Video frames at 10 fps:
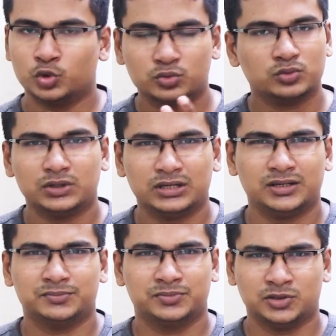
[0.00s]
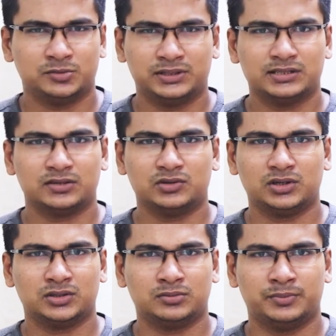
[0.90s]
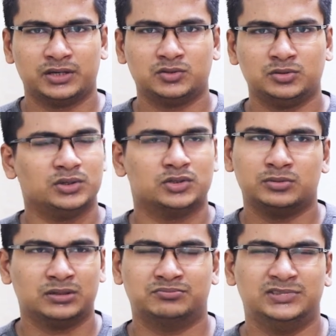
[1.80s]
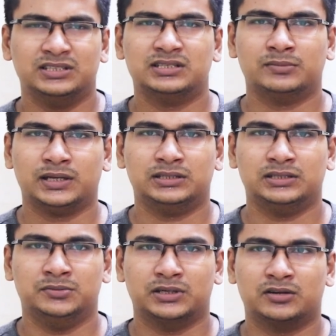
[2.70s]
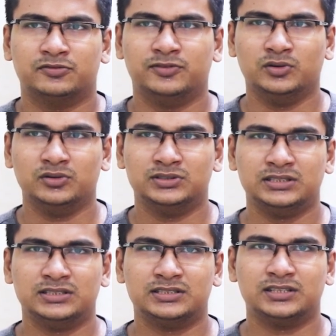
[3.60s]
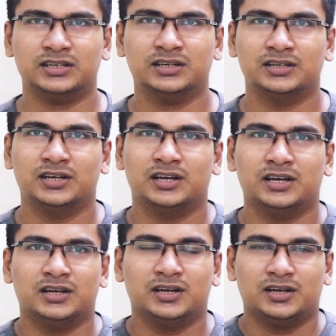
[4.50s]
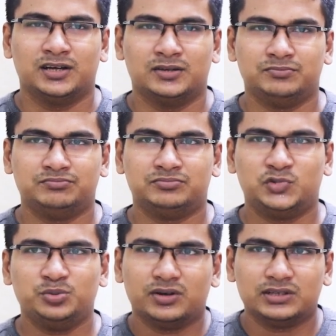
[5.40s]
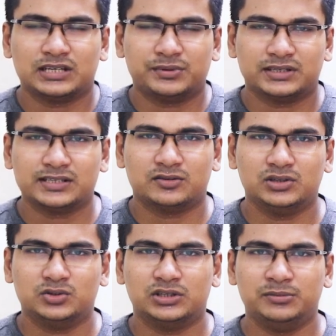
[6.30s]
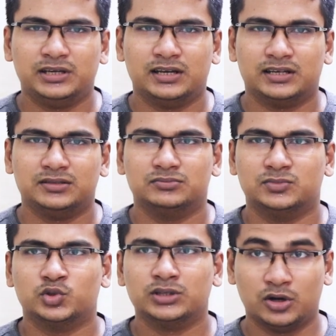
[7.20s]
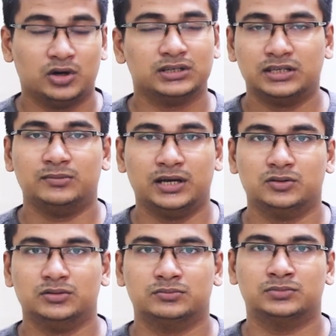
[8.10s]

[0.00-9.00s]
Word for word: নতুন করে হয়তোবা ডিজাইন করে বের করবে অথবা জিনিসটি বাদ দিয়ে দেবে কারণ ফোল্ড জিনিসটা টু বি অনেস্ট আমার কাছে এখন একটু গিমিক লাগে যদি হয় তাহলে ভালো